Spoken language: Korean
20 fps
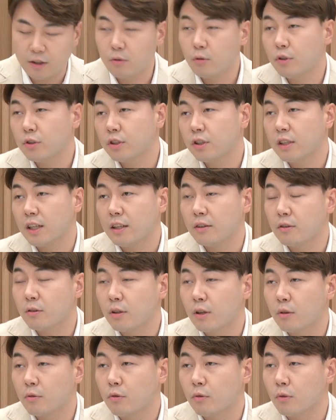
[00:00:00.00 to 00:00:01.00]
이루어지지
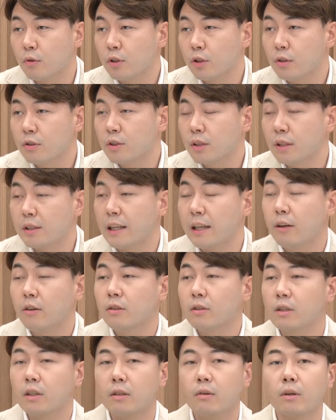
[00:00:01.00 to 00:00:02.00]
않더라도 현재 음.
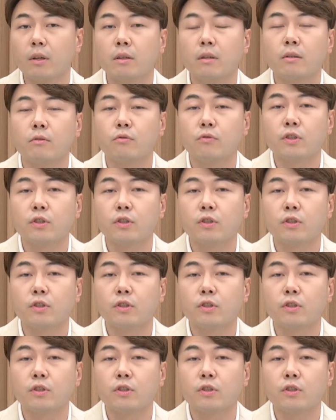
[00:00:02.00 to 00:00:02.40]
내연기관을